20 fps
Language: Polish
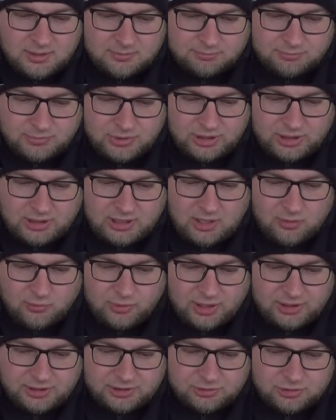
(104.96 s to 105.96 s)
Michał,
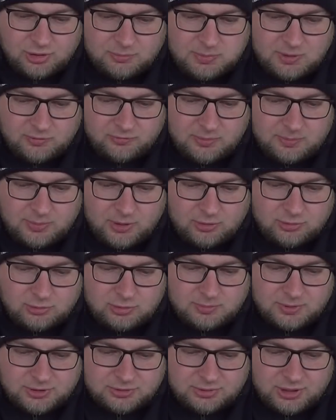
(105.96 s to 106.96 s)
jeden topowy
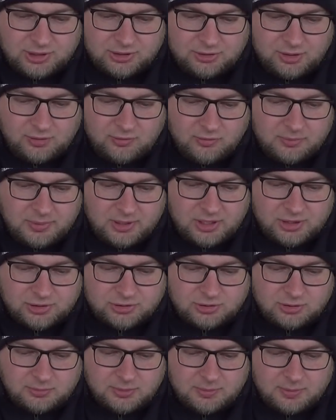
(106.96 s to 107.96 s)
produkt, bez którego nie
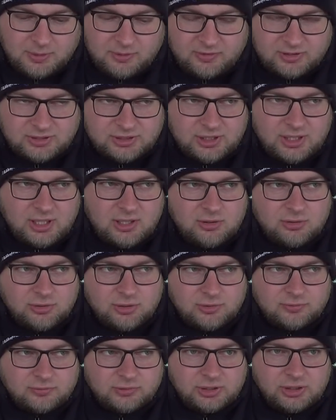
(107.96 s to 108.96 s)
wyobrażasz sobie prowadzenia
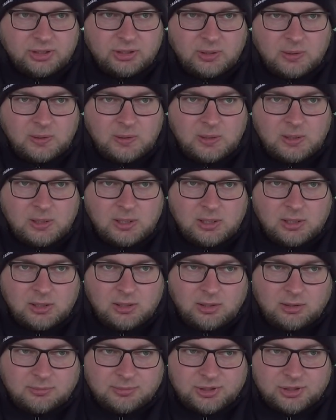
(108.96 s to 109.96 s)
hodowli.
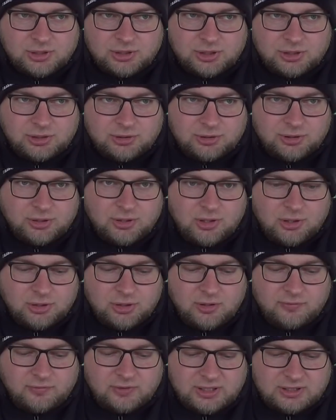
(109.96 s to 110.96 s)
Bo no myślę, że jeśli chodzi o
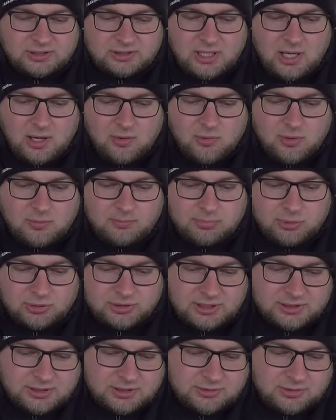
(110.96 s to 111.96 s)
hodowlę całą
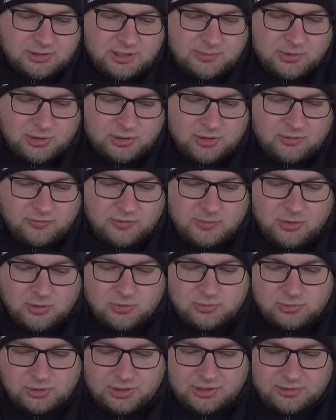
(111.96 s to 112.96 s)
poza sezonem lotowym
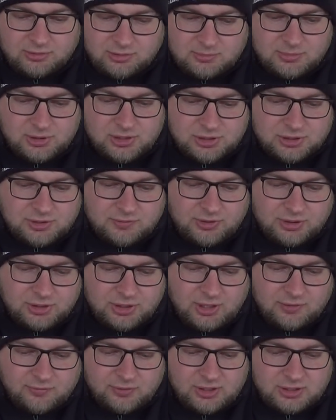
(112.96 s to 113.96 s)
ogólnie, no to myślę, że
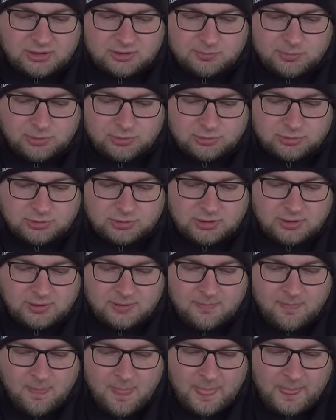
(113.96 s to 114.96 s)
właśnie Avidres Plus.
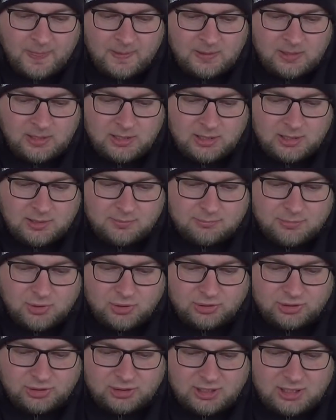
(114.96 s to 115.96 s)

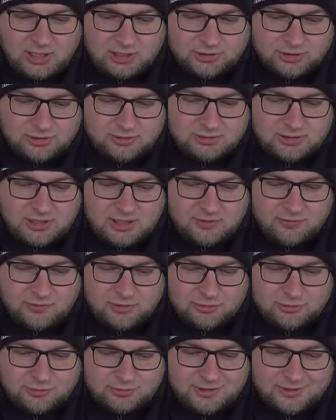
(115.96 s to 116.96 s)
Monika, czy dostanę w
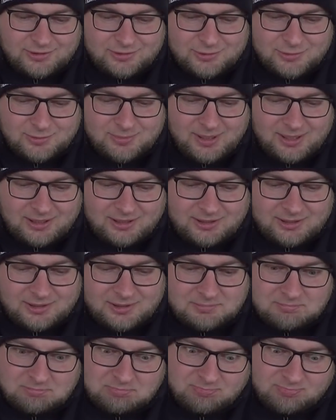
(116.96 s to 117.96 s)
końcu ten
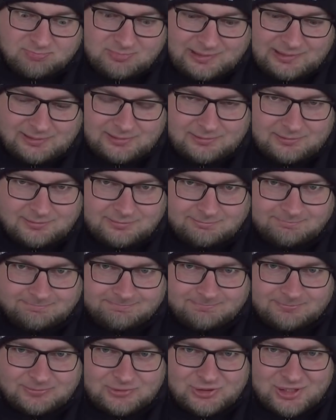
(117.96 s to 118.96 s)
kubek?
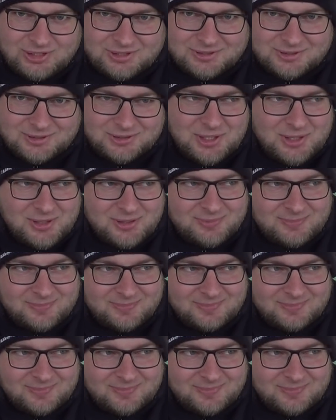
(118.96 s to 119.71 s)
Czas się...